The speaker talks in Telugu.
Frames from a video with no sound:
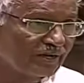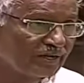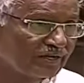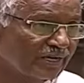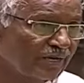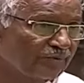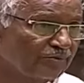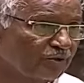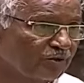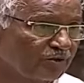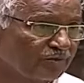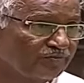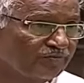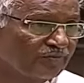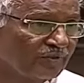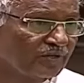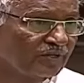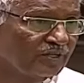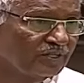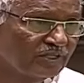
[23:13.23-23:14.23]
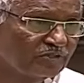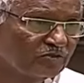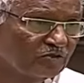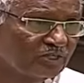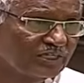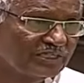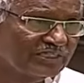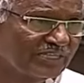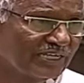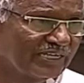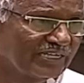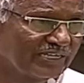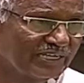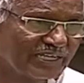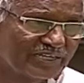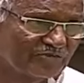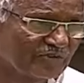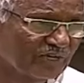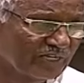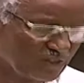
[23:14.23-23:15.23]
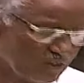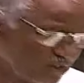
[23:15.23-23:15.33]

రేపు ఈ జ్యుడిషియరీ ఎంక్వైరీ